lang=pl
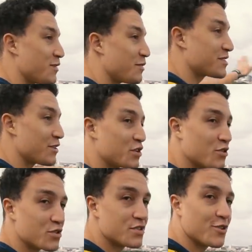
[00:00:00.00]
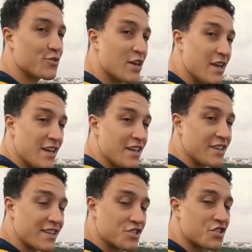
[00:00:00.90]
mam cały horyzont
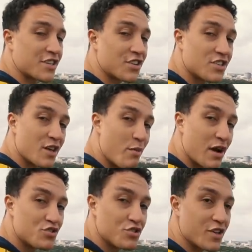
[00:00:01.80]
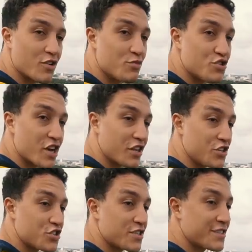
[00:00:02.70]
i tak się skacze na bungee. Nie robi się
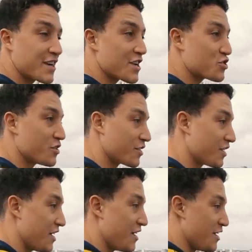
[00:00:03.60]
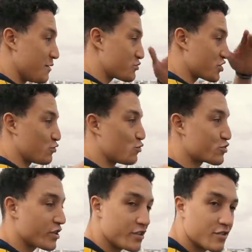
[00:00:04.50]
jakichś strasznych
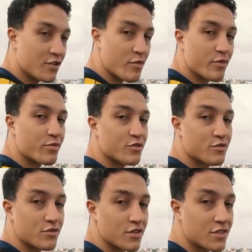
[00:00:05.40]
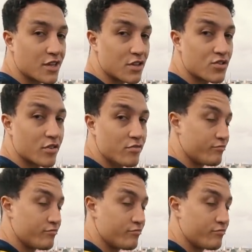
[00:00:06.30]
przedłużeń, tylko po prostu się skacze.